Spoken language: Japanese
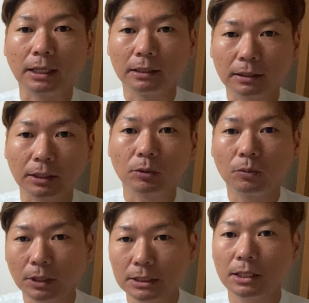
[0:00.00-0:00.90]
淡々と
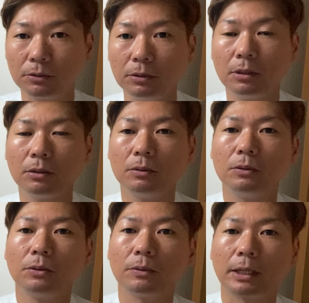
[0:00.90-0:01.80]
こなしていくって
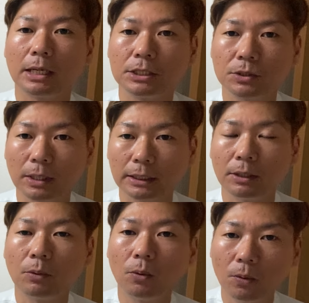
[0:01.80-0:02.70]
いうような感じの方
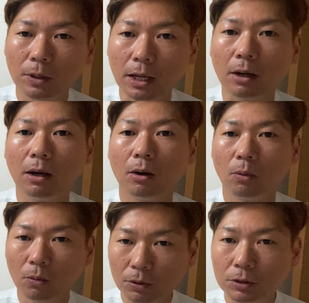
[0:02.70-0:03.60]
の方が
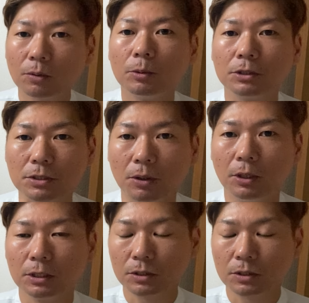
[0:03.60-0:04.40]
多いと思うんですよ。